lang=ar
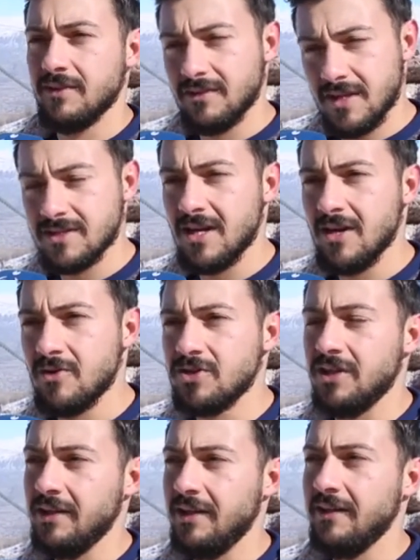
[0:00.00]
تزلج
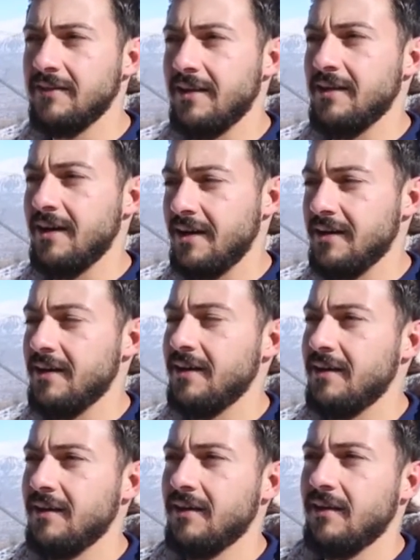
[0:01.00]
احنا عندنا هنا
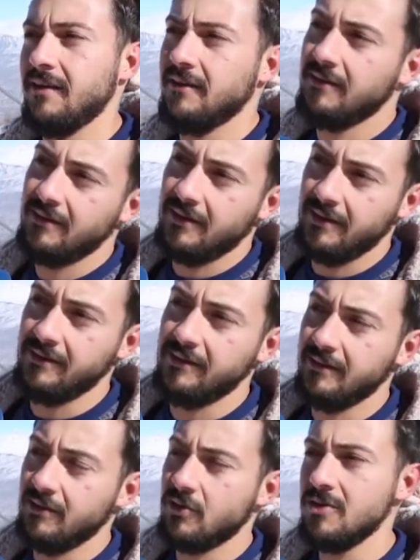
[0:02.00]

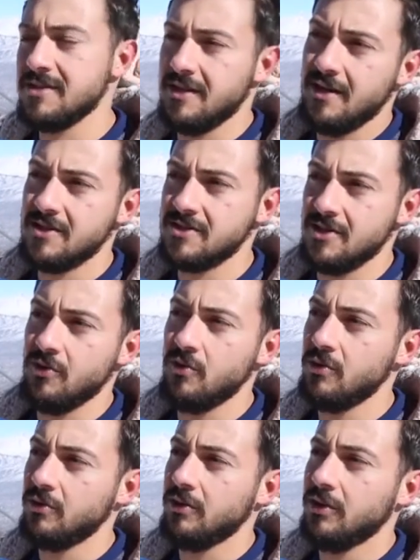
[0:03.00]
يعني كل سنه يسووا